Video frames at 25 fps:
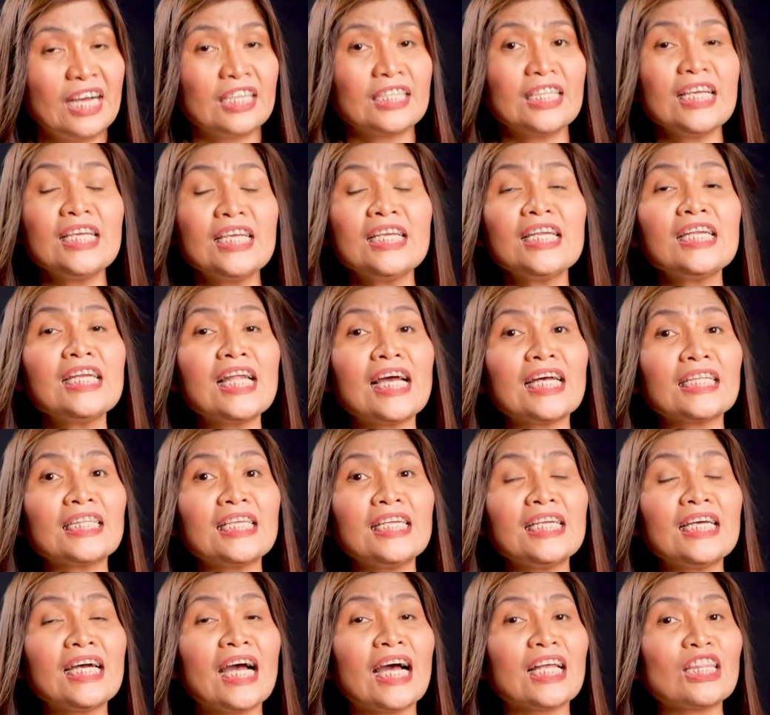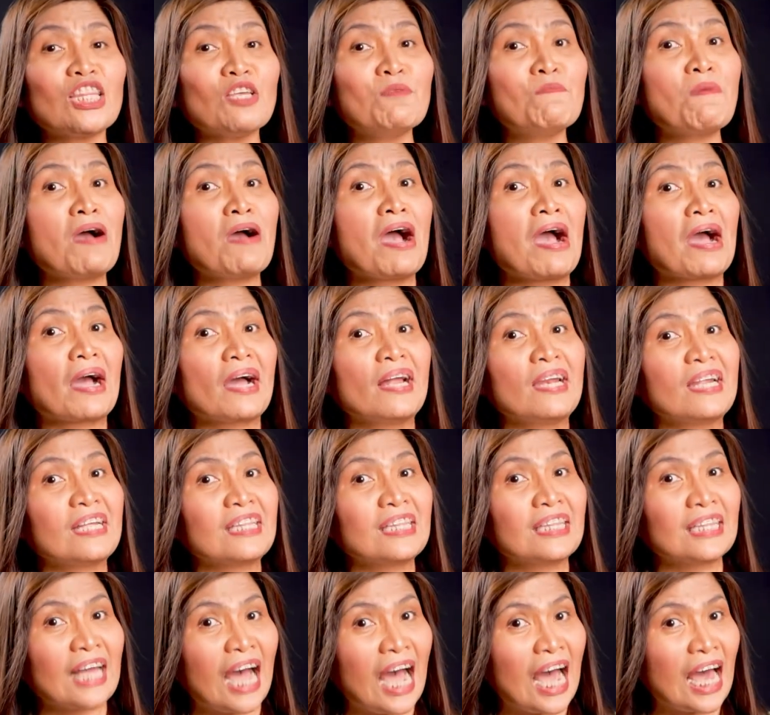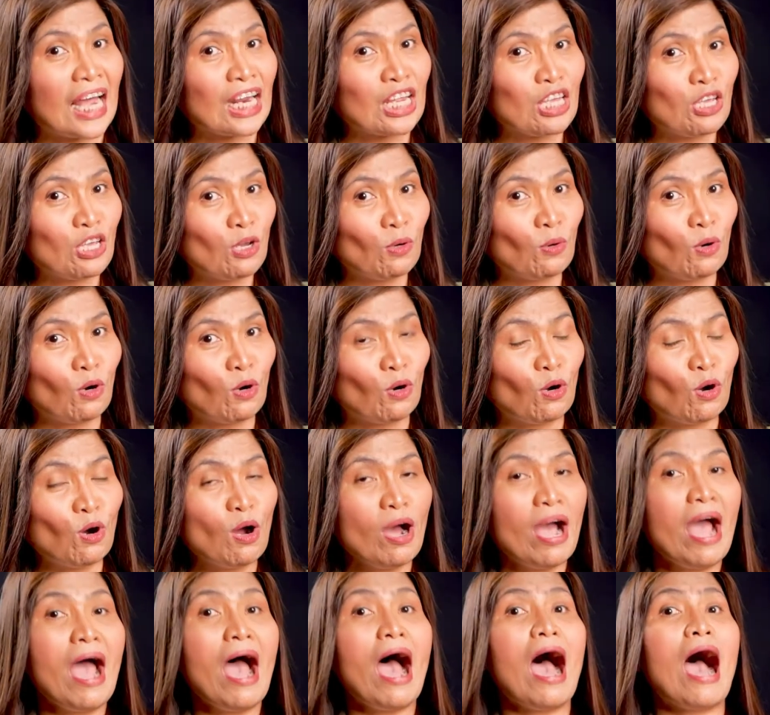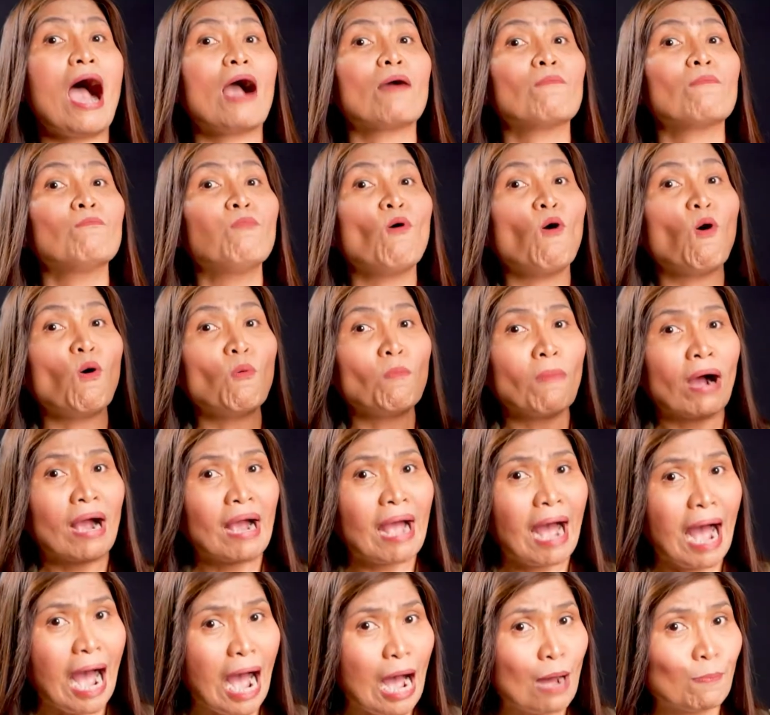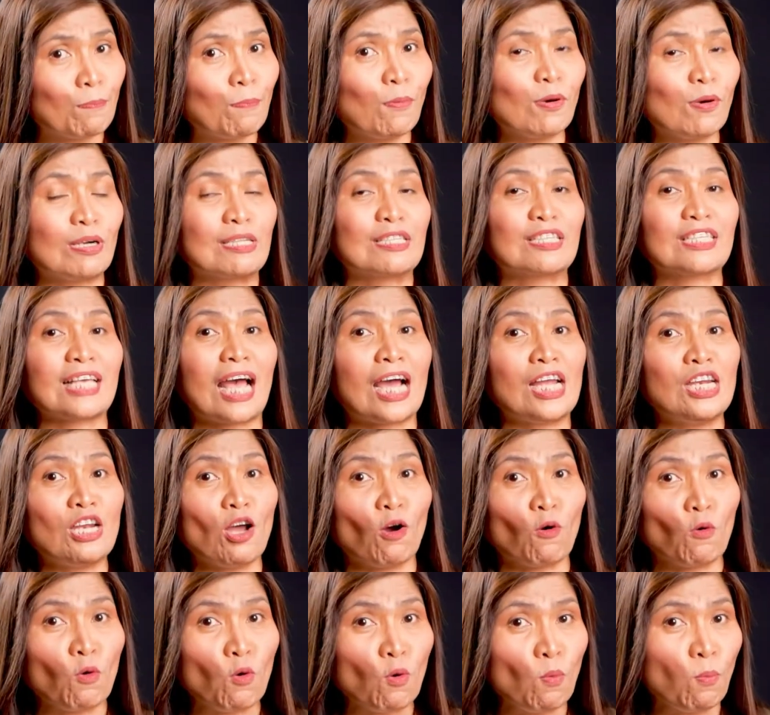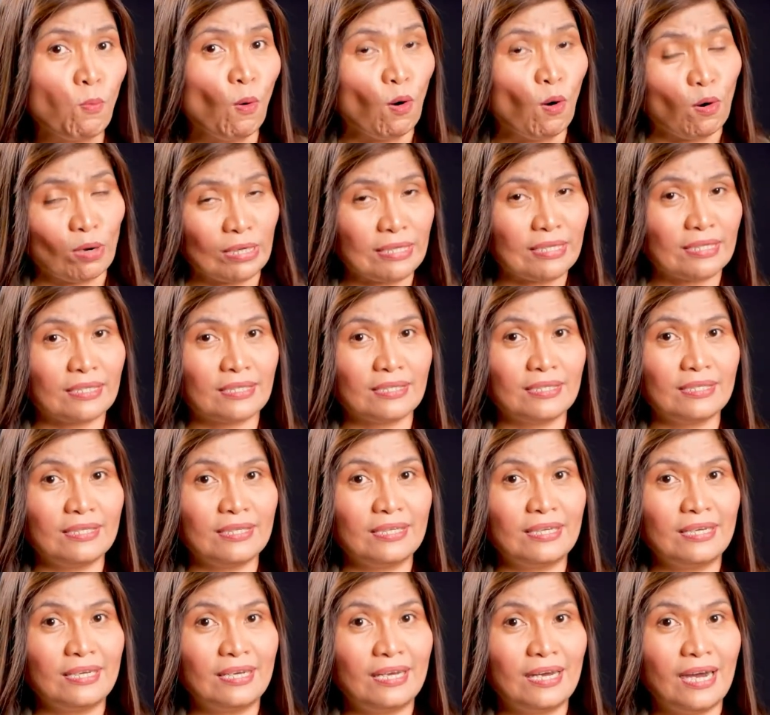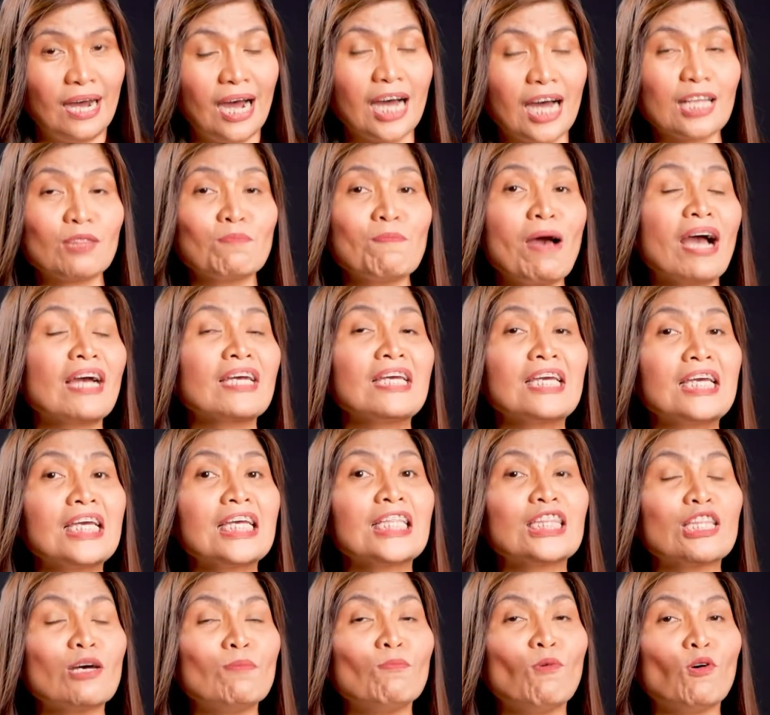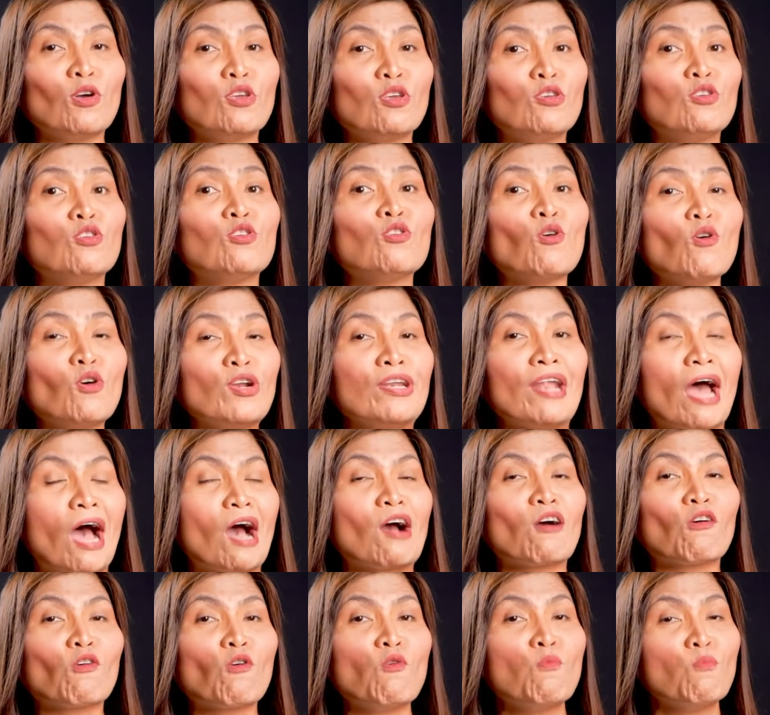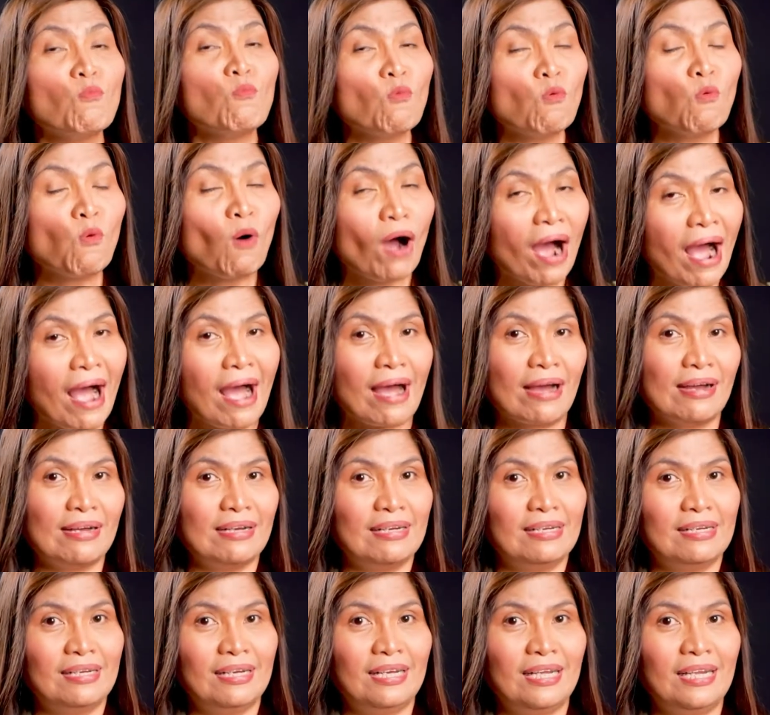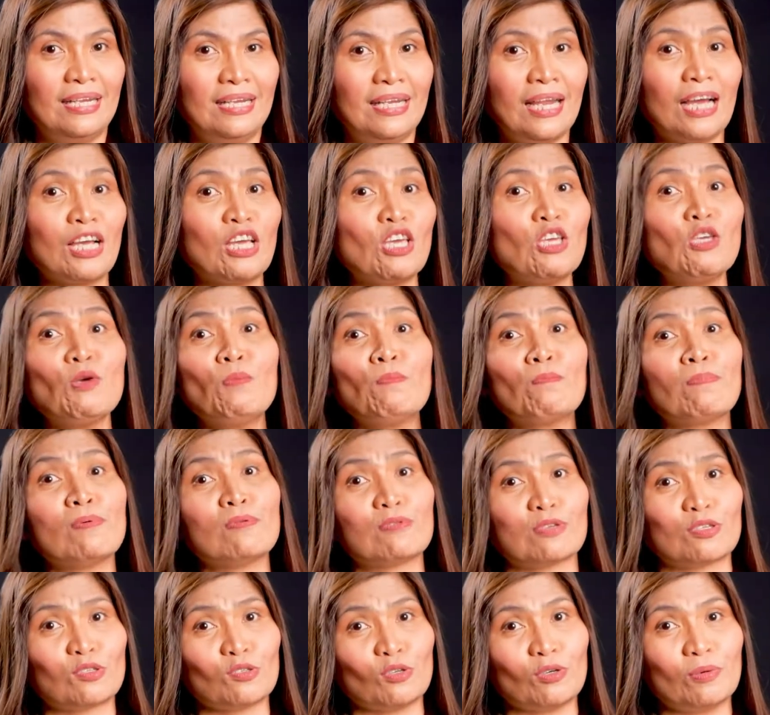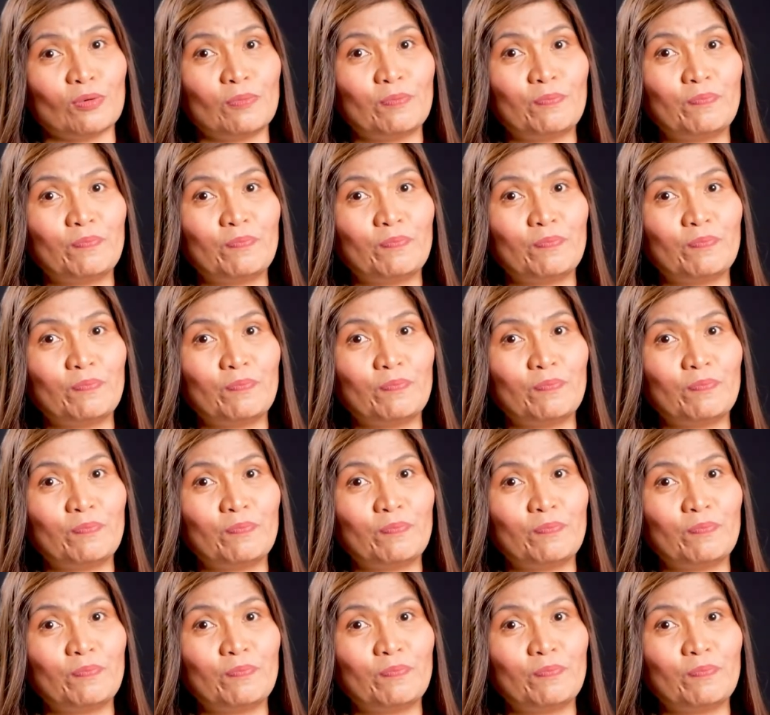Tingnan natin ang ating mga kalendaryo, ang buong maghapon, saan naubos, at makikita mo yon ang kumuha ng iyong puso.